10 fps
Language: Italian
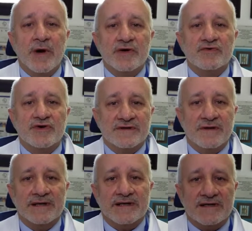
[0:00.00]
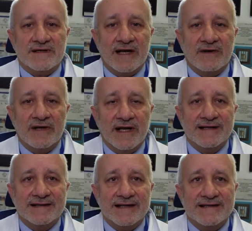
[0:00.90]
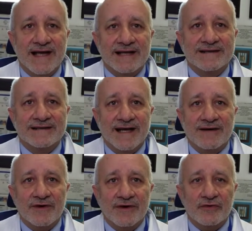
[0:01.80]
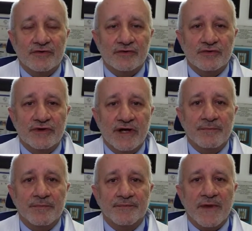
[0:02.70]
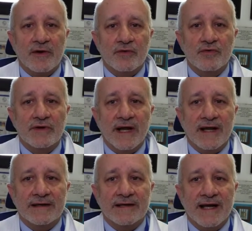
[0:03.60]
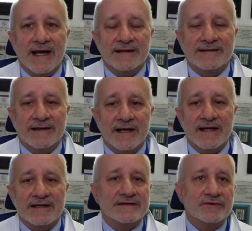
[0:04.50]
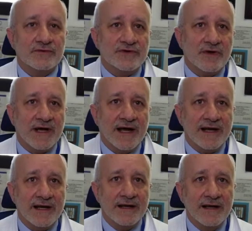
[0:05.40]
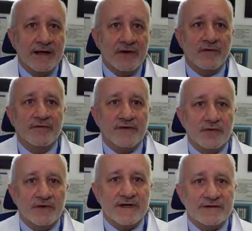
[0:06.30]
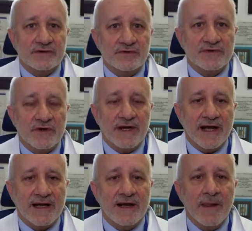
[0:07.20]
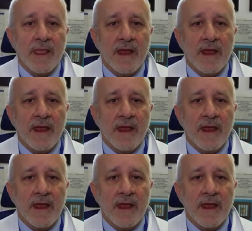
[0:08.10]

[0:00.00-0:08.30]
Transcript: Poi successivamente ci saranno delle interessanti tavole rotonde, alcune di carattere istituzionale, con figure istituzionali,